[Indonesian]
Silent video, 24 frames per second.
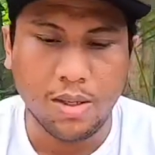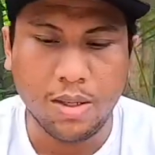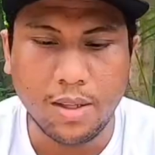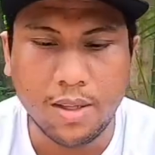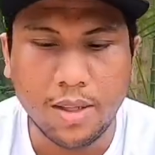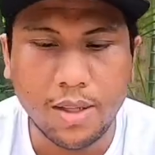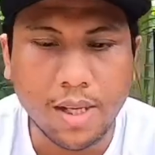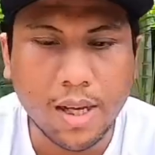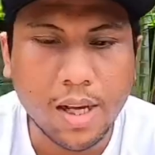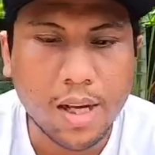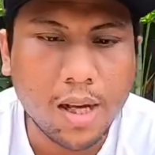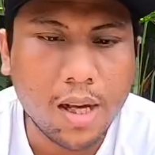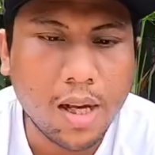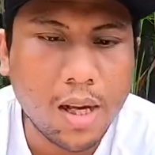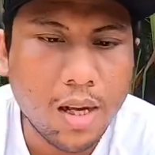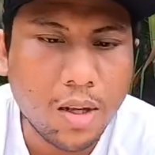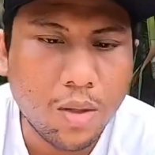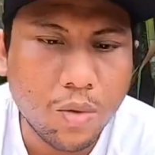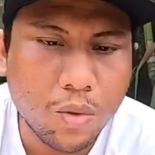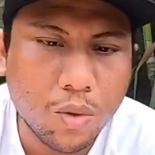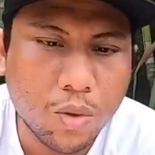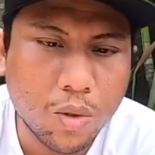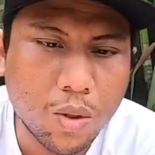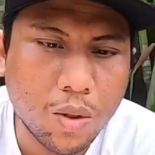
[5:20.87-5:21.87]

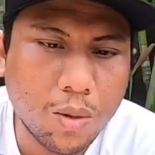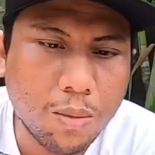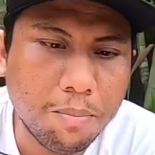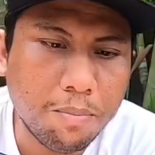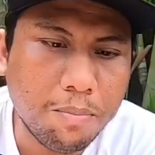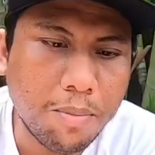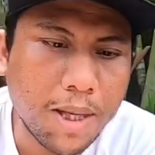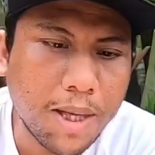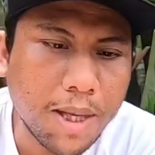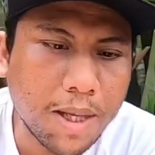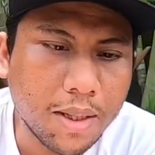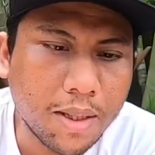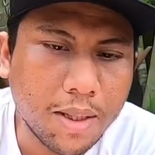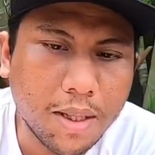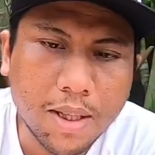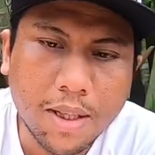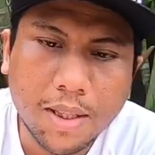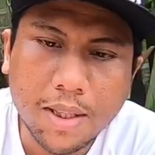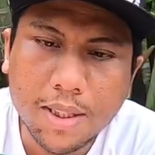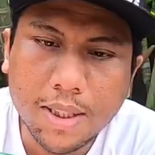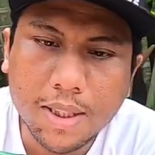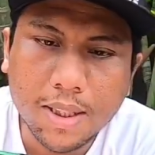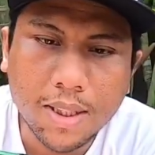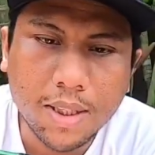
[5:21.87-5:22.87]
dan untuk blanknya
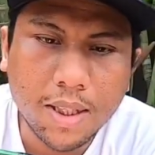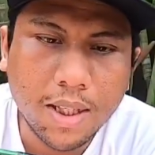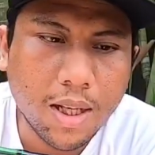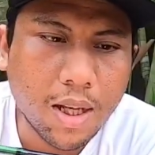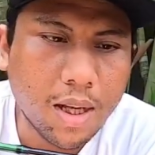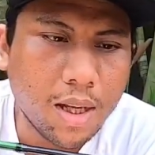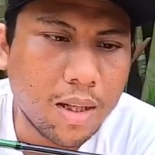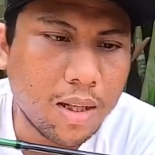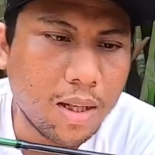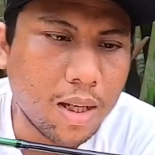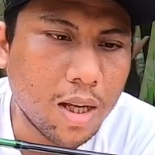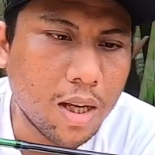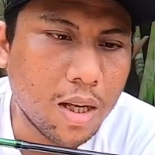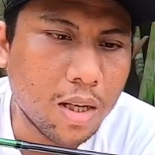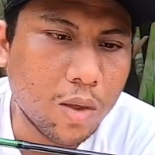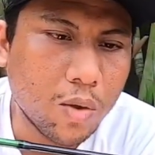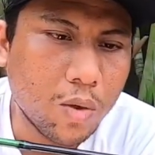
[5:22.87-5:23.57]
di sini ada